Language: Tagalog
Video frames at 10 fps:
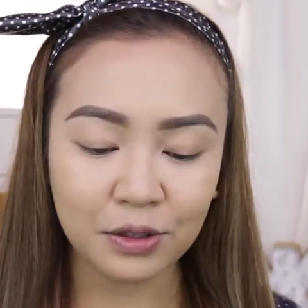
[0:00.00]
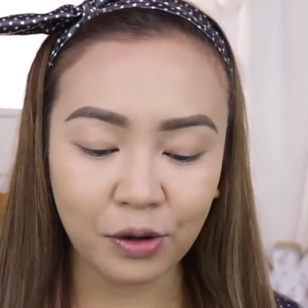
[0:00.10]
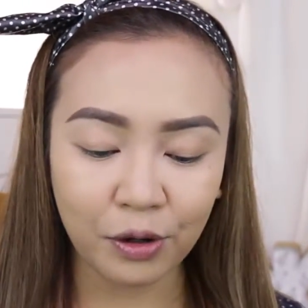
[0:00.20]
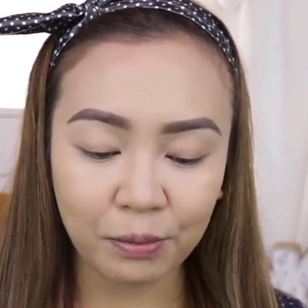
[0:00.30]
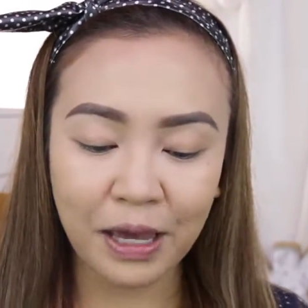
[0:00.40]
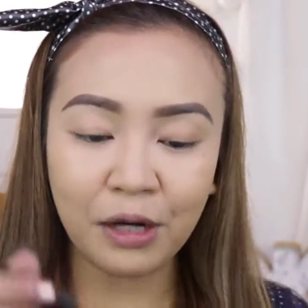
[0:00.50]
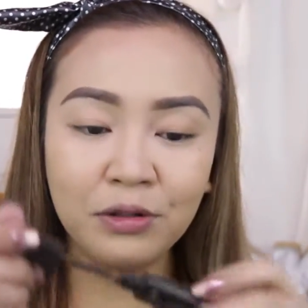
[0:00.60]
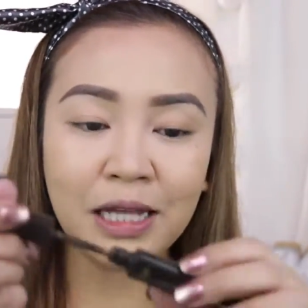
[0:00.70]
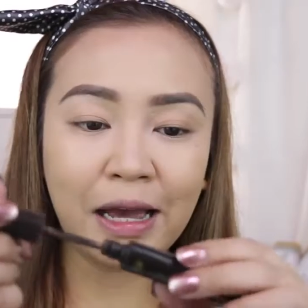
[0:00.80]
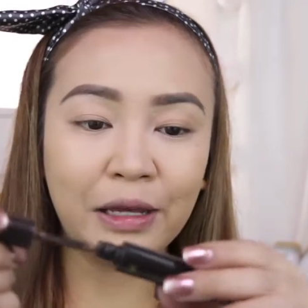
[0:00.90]
So,
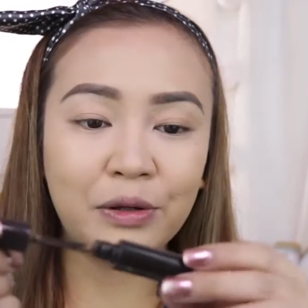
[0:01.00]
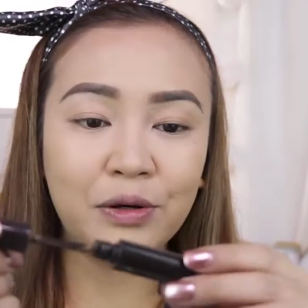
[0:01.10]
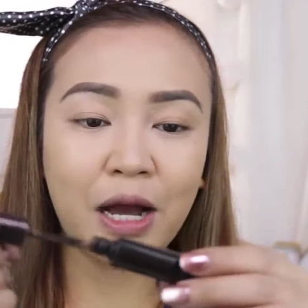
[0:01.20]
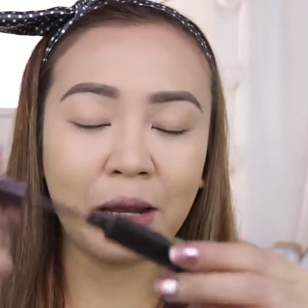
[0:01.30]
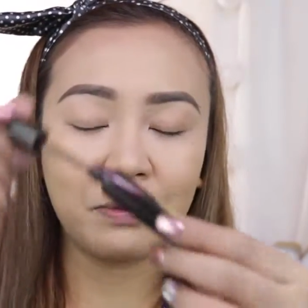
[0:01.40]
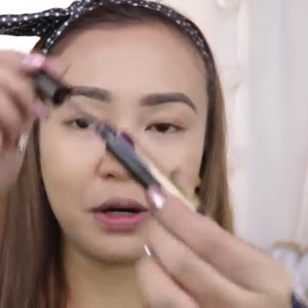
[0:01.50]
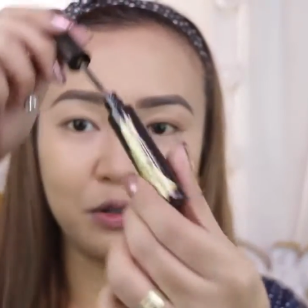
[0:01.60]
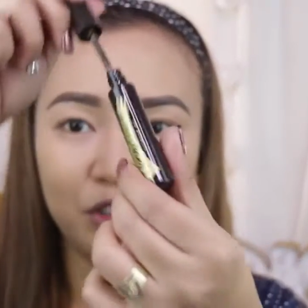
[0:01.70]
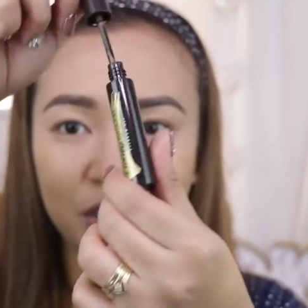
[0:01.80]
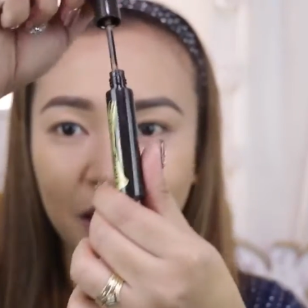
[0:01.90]
meron tayong
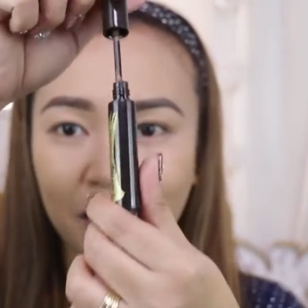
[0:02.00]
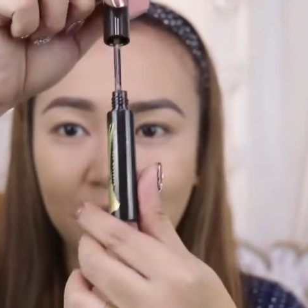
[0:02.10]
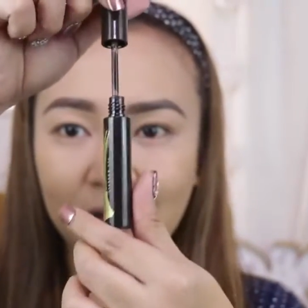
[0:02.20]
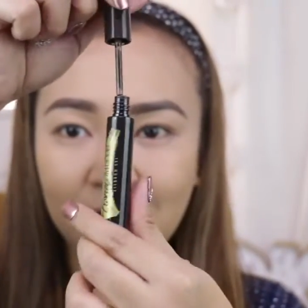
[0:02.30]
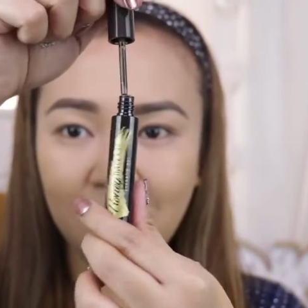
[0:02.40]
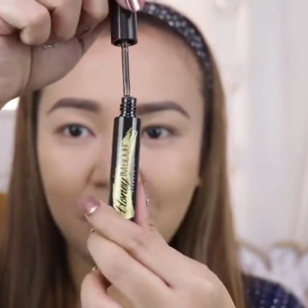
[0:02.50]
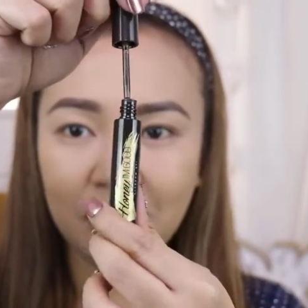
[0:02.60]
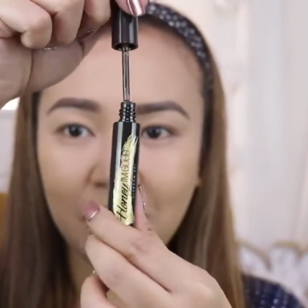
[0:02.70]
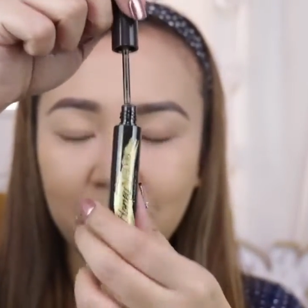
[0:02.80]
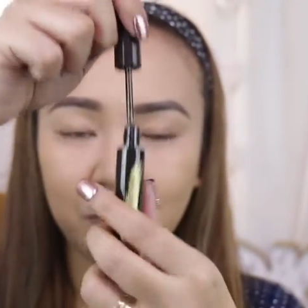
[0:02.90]
eyebrow gel,
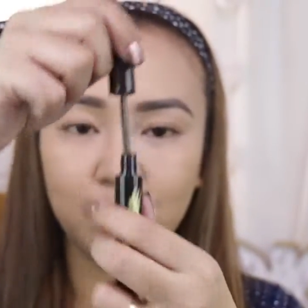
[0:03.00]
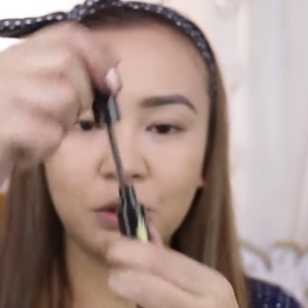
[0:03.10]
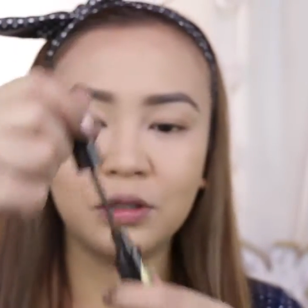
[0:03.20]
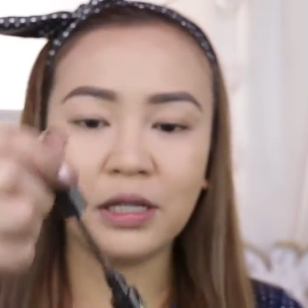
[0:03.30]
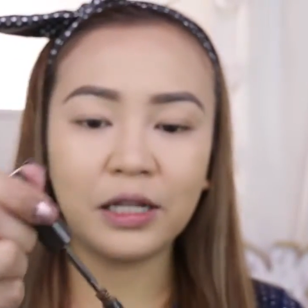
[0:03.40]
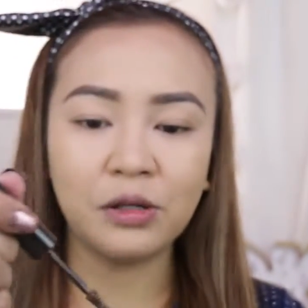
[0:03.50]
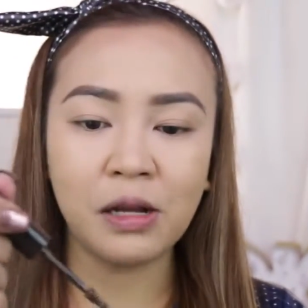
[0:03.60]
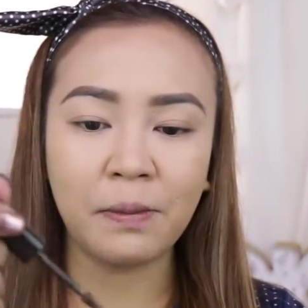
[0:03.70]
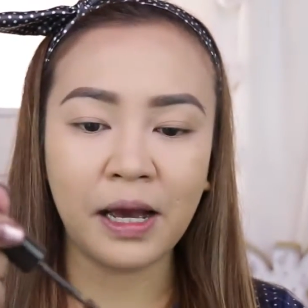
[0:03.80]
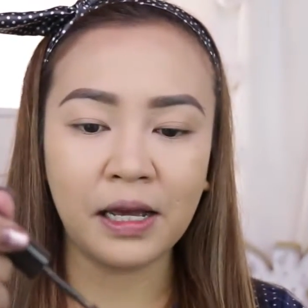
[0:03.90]
Honey I'm Good.
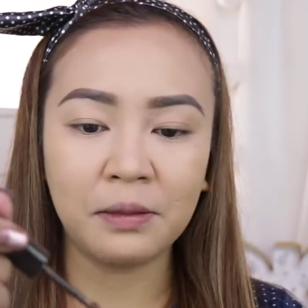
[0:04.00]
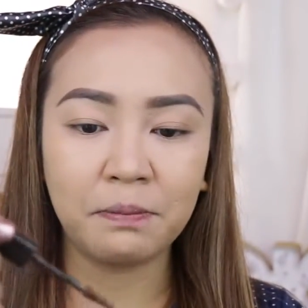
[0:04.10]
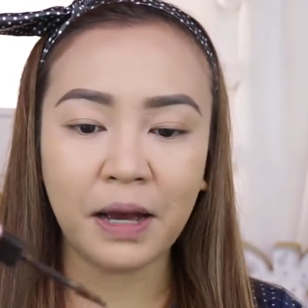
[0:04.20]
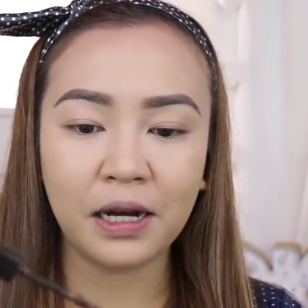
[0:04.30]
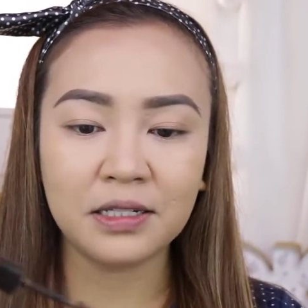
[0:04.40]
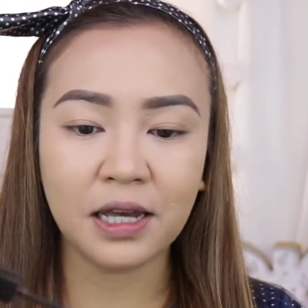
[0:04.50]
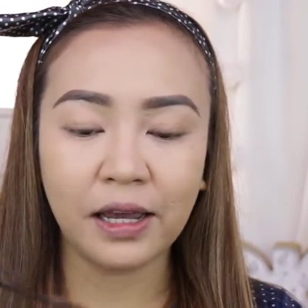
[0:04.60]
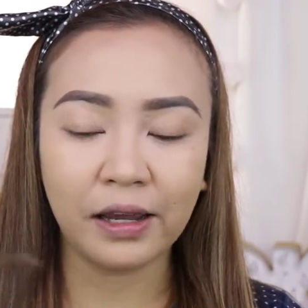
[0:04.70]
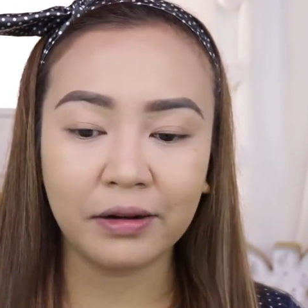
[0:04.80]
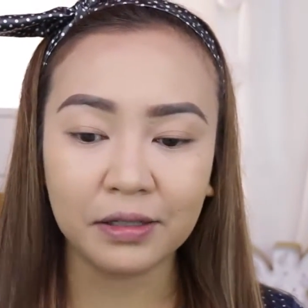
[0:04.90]
Ito naman para sa
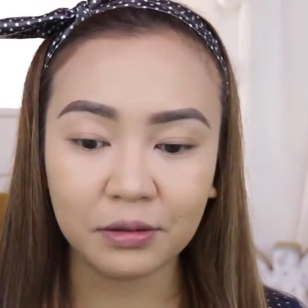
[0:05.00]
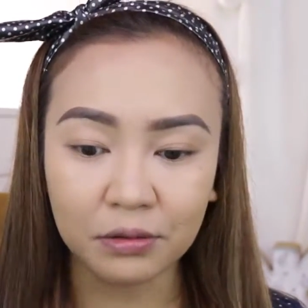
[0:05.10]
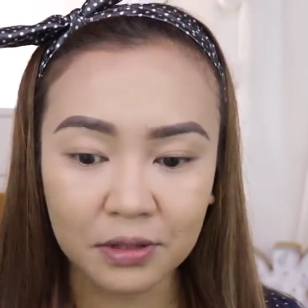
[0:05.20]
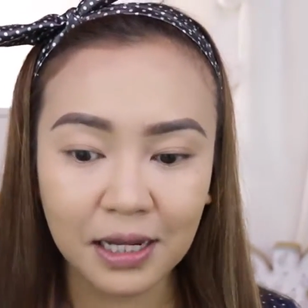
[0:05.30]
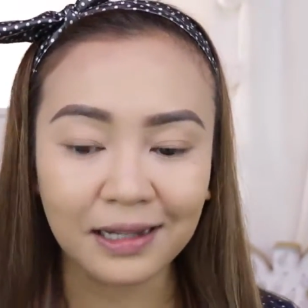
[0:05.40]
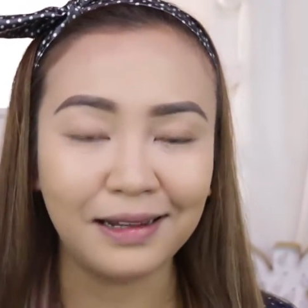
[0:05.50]
hair doon sa